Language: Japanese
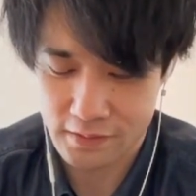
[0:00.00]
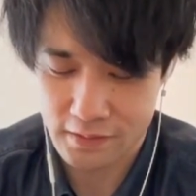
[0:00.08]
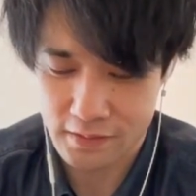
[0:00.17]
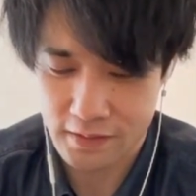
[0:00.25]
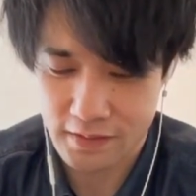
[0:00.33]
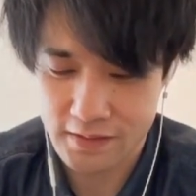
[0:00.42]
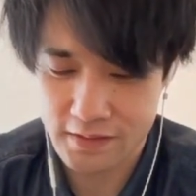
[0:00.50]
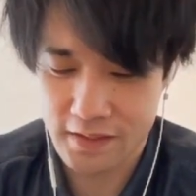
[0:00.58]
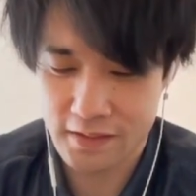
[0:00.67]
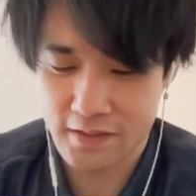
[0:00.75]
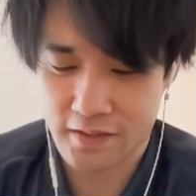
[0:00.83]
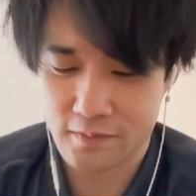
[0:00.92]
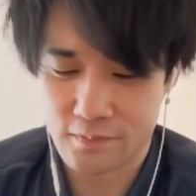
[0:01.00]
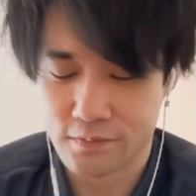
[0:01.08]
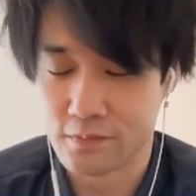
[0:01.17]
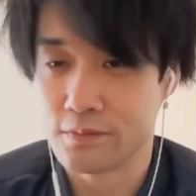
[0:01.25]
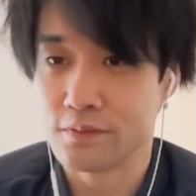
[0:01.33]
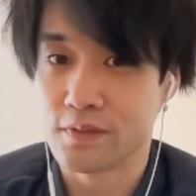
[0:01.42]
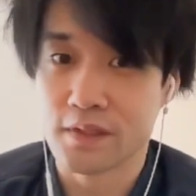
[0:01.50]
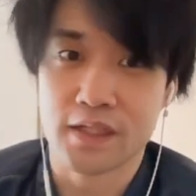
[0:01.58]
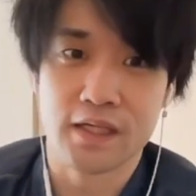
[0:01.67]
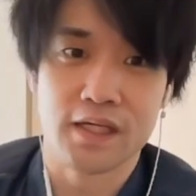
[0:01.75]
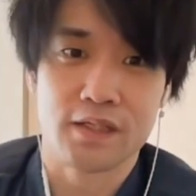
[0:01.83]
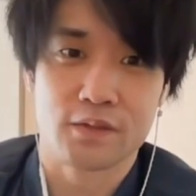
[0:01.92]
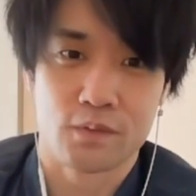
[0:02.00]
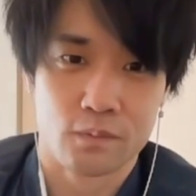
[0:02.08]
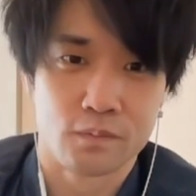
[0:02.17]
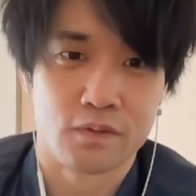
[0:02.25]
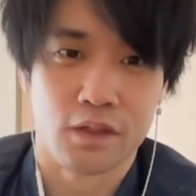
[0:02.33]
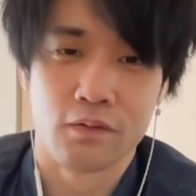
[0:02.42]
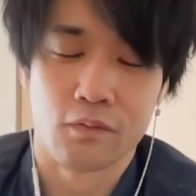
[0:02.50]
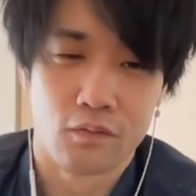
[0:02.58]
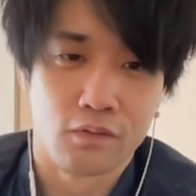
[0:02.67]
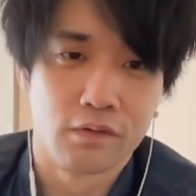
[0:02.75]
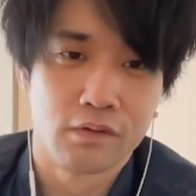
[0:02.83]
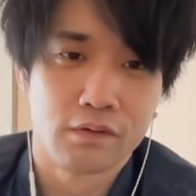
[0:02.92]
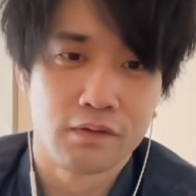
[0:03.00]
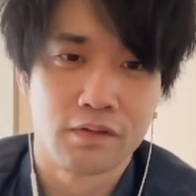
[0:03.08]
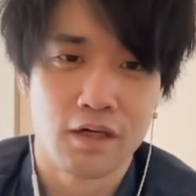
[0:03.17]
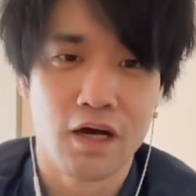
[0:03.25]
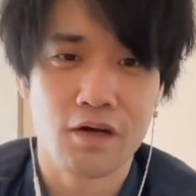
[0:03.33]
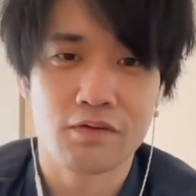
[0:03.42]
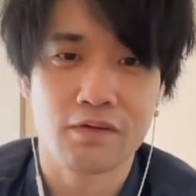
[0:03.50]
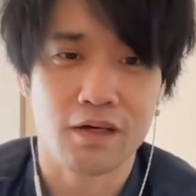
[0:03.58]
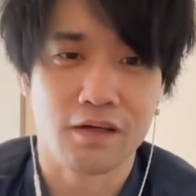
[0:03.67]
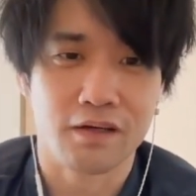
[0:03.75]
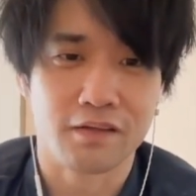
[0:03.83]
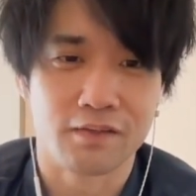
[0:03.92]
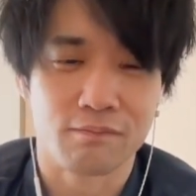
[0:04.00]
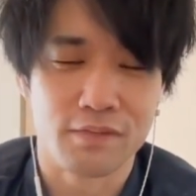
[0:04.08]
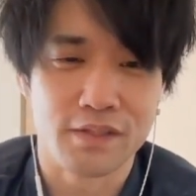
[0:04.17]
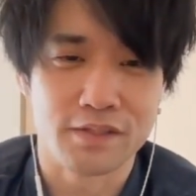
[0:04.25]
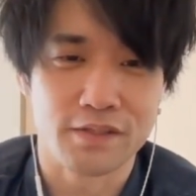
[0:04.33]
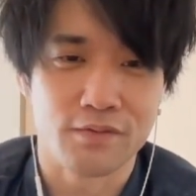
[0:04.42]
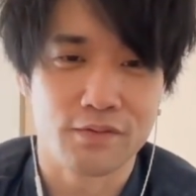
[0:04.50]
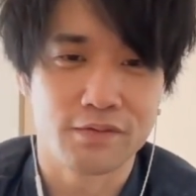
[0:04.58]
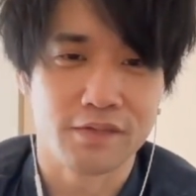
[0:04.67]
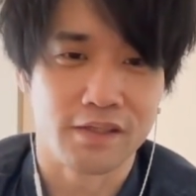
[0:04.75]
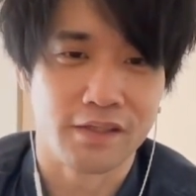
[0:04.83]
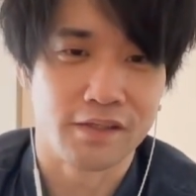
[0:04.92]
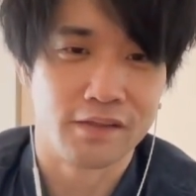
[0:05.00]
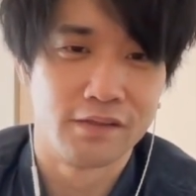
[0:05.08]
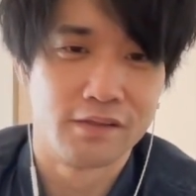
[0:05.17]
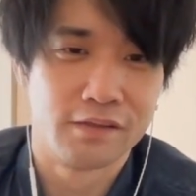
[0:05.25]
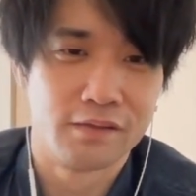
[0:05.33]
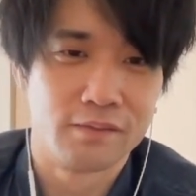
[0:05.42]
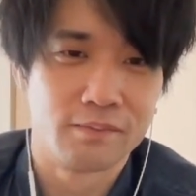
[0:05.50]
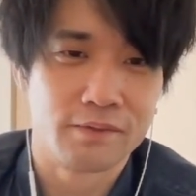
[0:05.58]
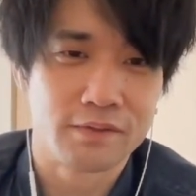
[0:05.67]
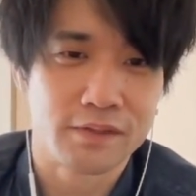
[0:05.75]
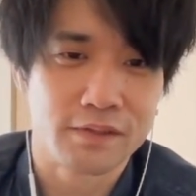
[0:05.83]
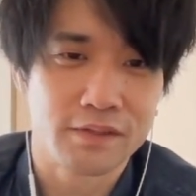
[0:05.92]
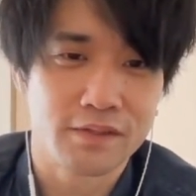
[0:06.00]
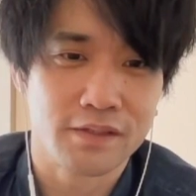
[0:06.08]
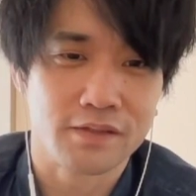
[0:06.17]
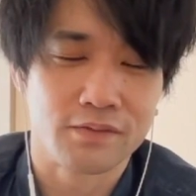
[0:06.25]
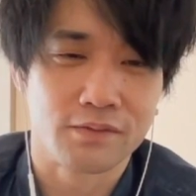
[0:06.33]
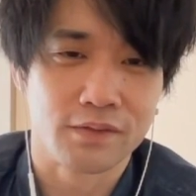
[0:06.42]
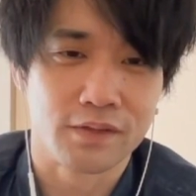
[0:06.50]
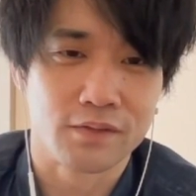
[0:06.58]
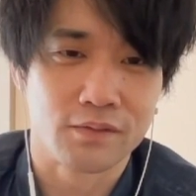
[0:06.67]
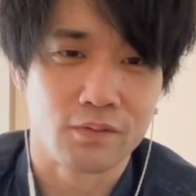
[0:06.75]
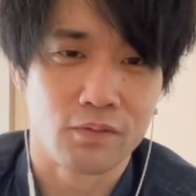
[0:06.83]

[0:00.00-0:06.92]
アジアンカンフージェネレーションあの、はるかかなためっちゃ良くて、めっちゃ好きなんですよね、あそこ。